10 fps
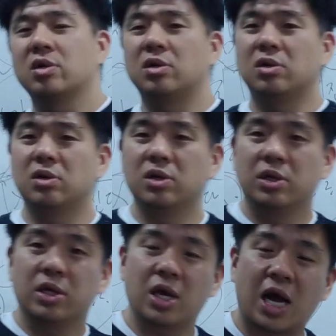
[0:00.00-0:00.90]
어
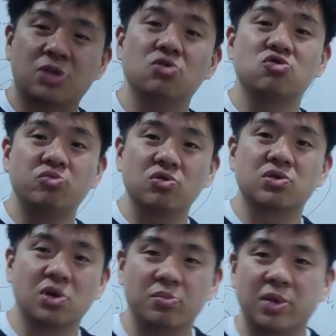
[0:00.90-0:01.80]
이게 가정
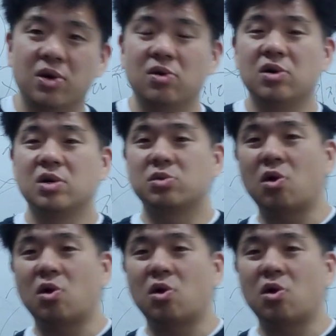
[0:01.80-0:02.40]
주부로서의 엄마요.